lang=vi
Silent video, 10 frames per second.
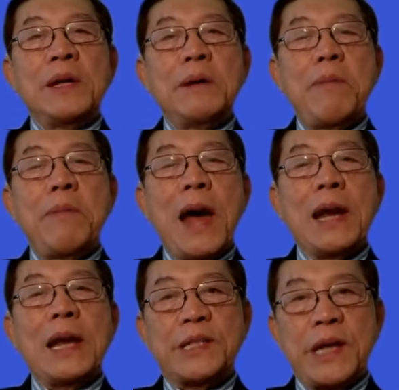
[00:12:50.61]
Thứ ba
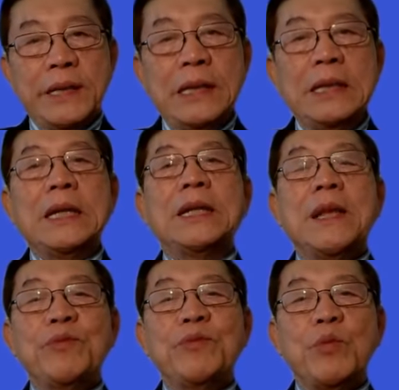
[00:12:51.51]
là tránh những cái
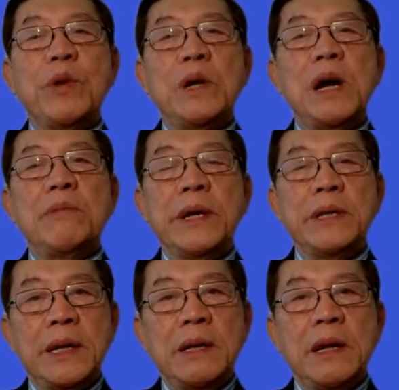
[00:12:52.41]
tiếp xúc với người bệnh
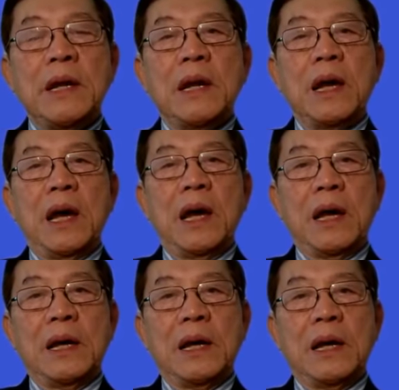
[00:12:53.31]
nhân
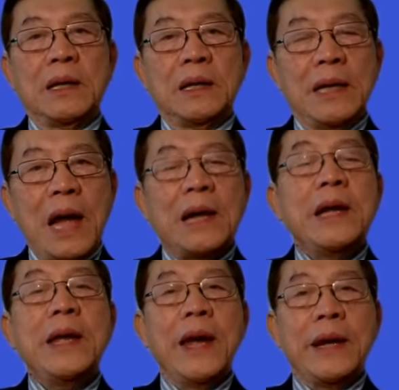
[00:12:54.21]
uh, đang
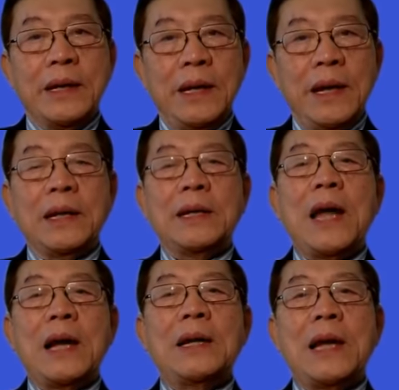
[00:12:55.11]
hiện hiện
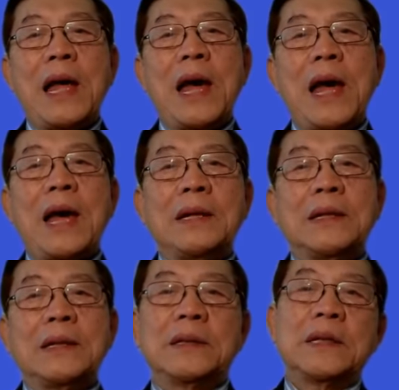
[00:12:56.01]
đang là
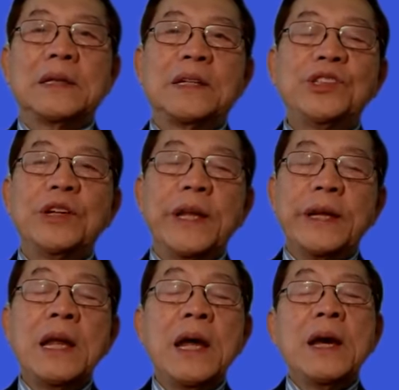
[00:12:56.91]
uh, dương tính, uh,